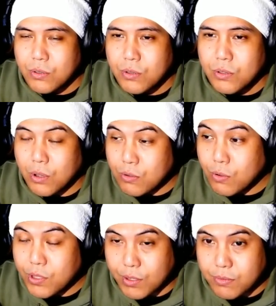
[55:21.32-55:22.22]
あ、動
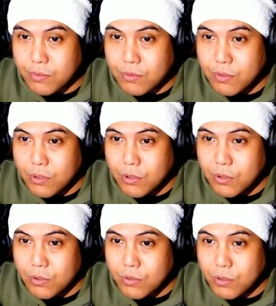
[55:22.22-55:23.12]
いたっ
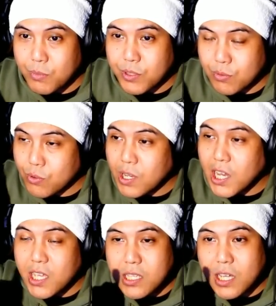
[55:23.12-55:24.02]
て思って、その「
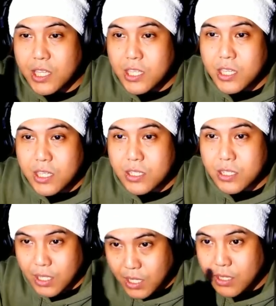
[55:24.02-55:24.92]
はい」か「いいえ」
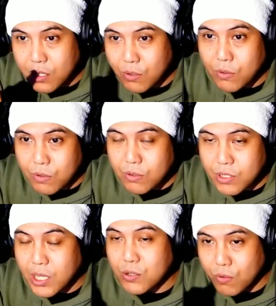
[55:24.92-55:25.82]
じゃない基本
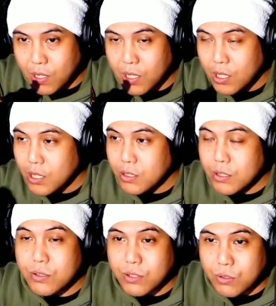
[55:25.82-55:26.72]
最初は。なん
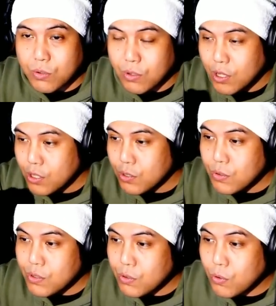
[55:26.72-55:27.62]
ですけど
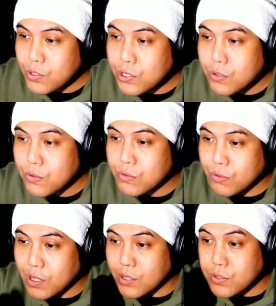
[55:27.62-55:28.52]
急に50音の
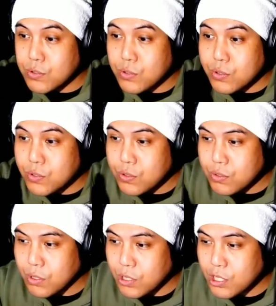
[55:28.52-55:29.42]
中スーっ
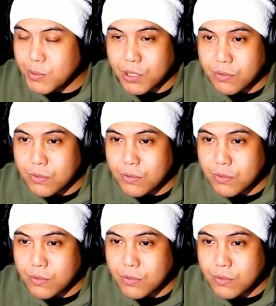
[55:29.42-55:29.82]
て行き始めたんです。